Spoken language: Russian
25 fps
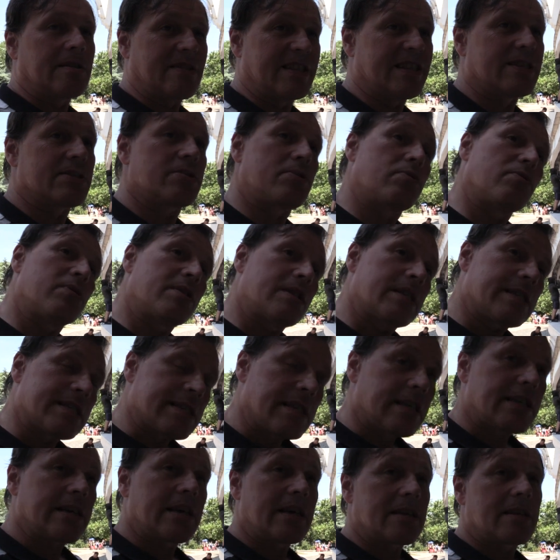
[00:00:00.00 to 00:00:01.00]
достойны
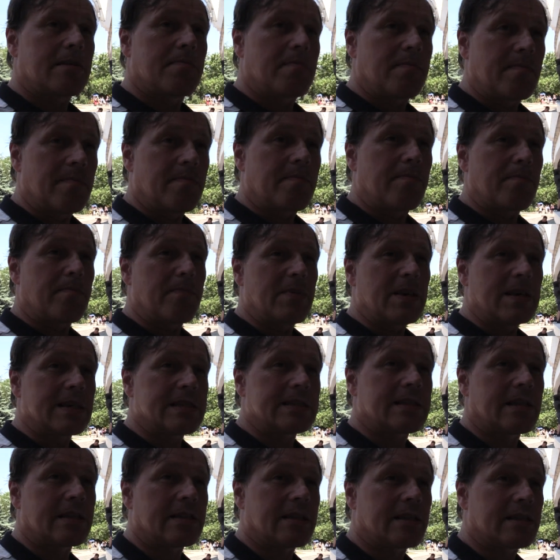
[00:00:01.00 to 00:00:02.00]
занять
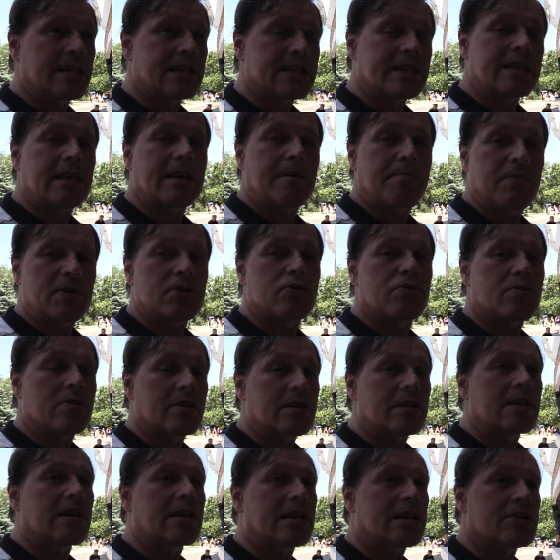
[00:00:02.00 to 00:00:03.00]
место на доске
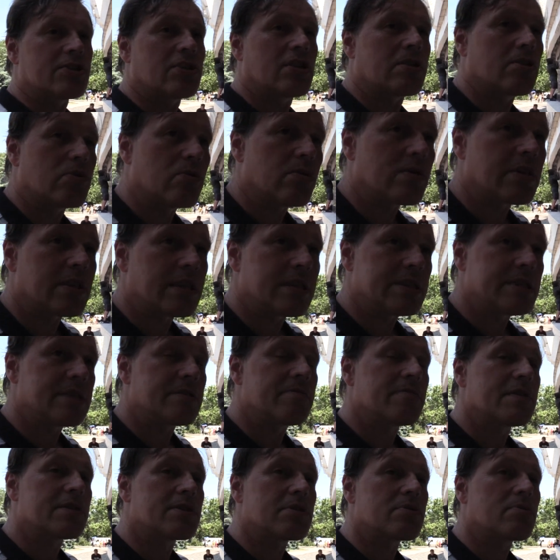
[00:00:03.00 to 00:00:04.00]
почетных граждан города
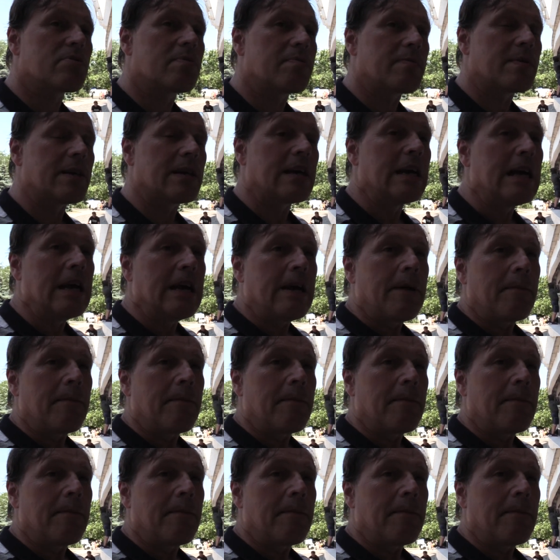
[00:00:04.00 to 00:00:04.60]
Севастополя.